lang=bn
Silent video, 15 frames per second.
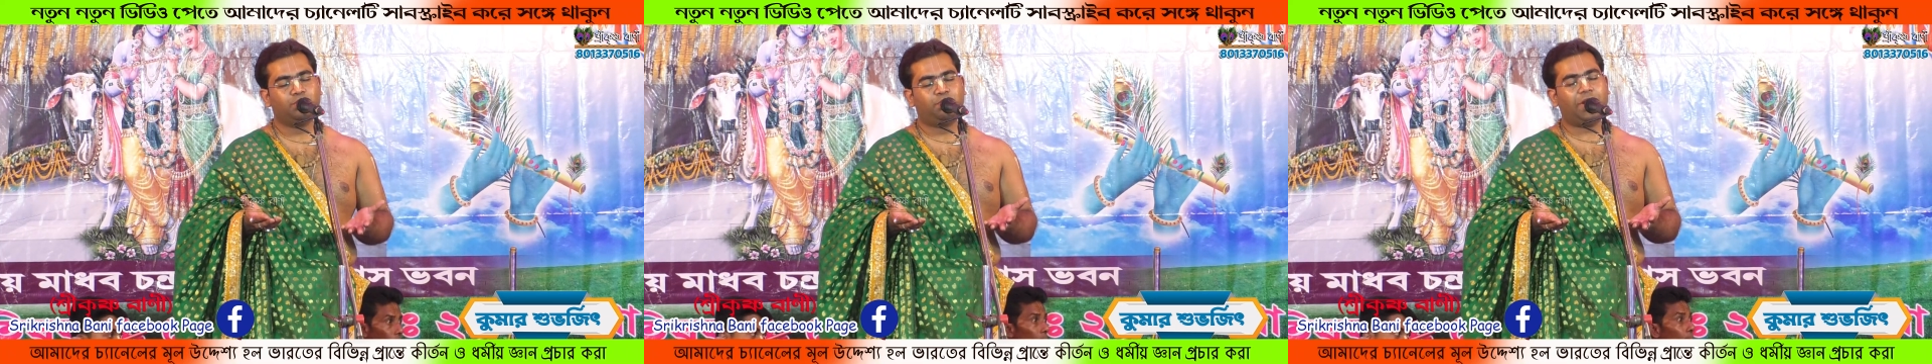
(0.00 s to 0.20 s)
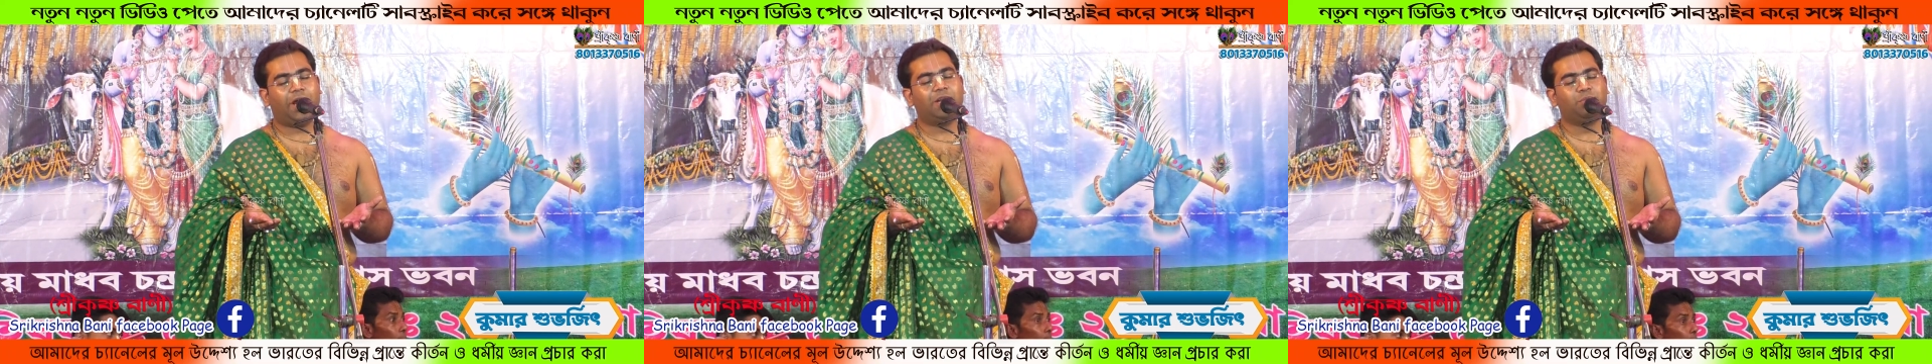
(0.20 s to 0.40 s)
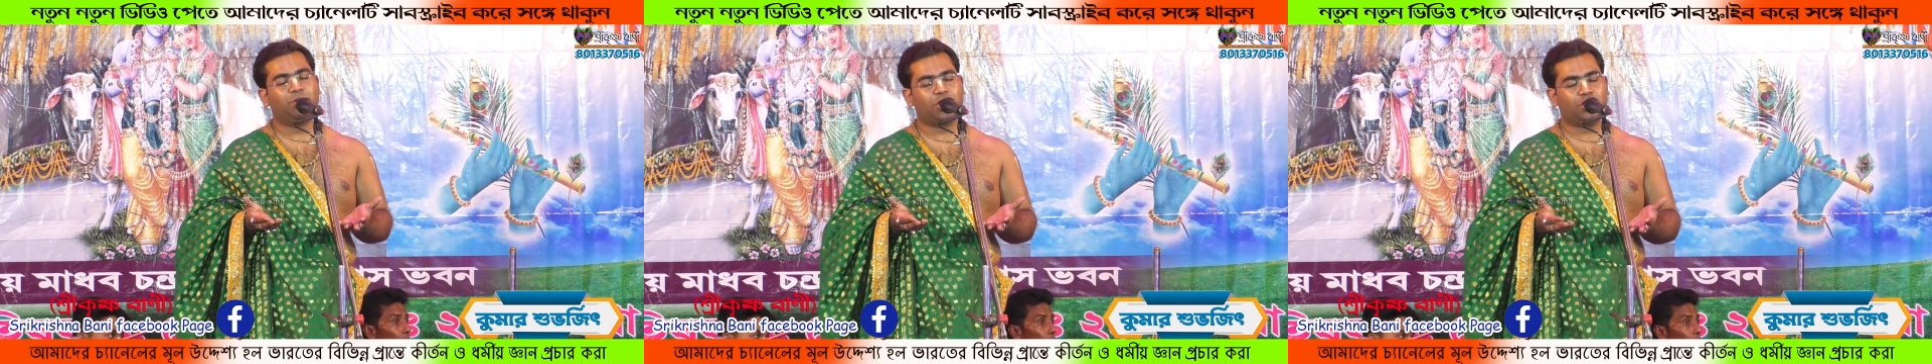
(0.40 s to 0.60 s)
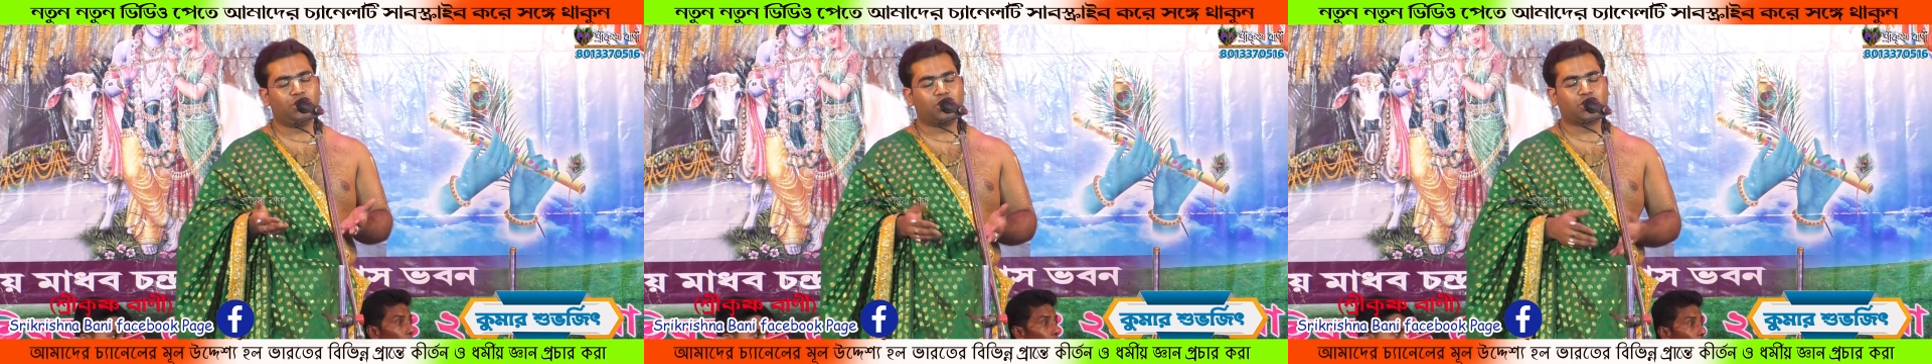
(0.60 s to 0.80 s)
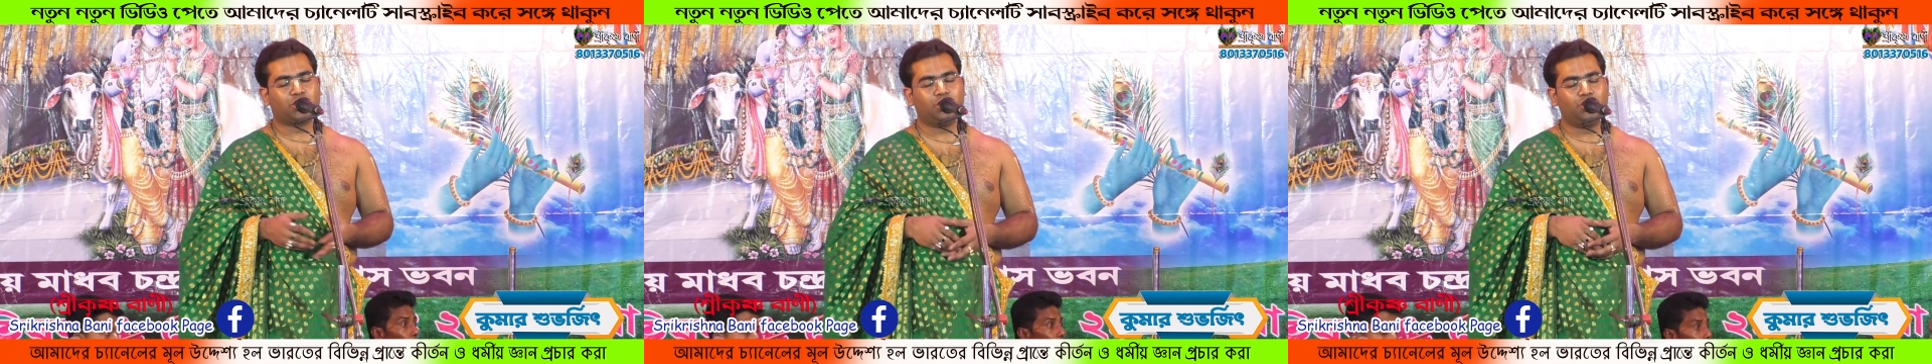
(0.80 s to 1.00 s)
প্রাণ ভরে
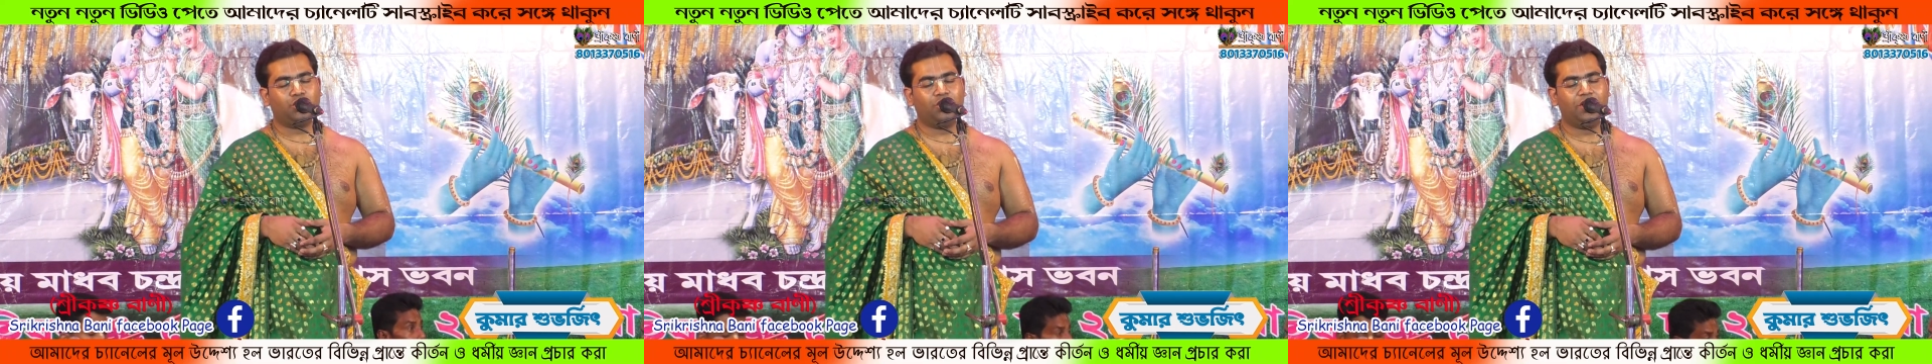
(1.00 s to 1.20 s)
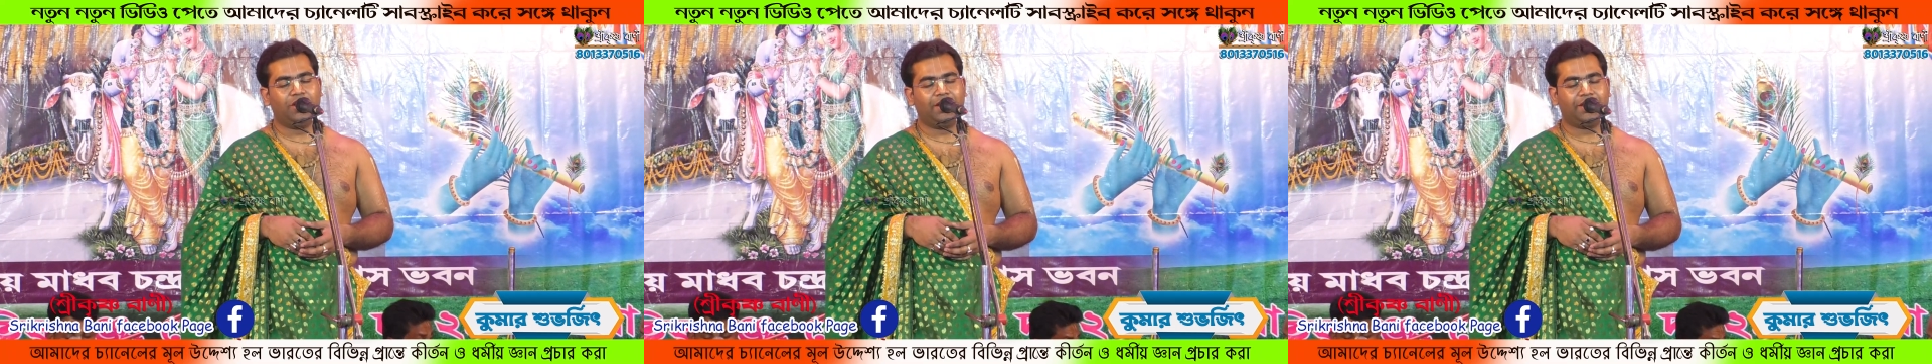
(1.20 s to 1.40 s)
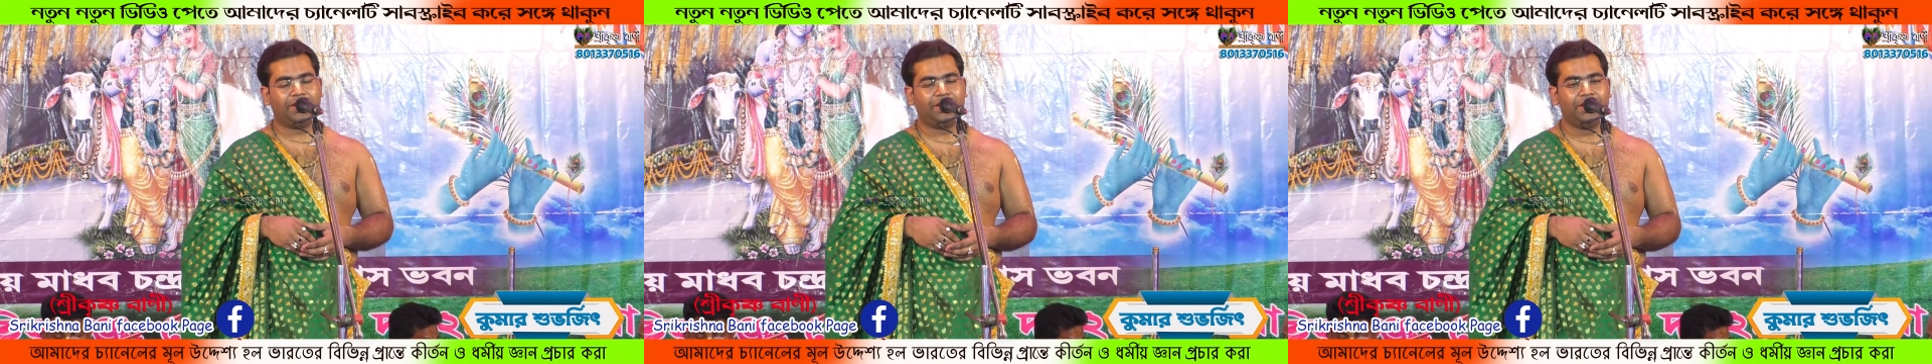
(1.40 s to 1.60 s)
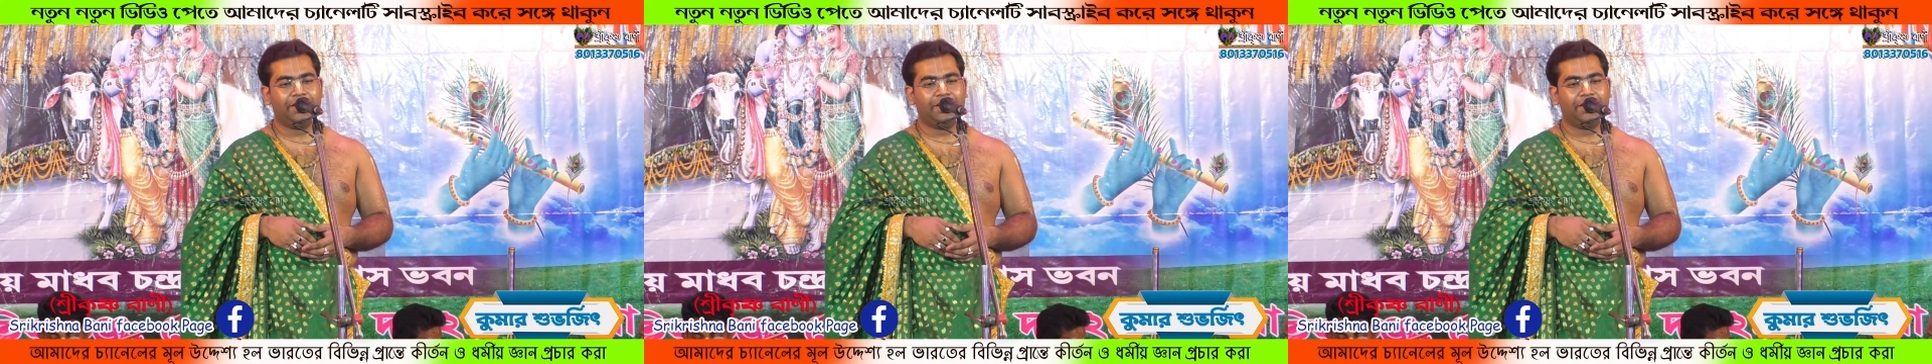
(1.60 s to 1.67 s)
দর্শন করলেন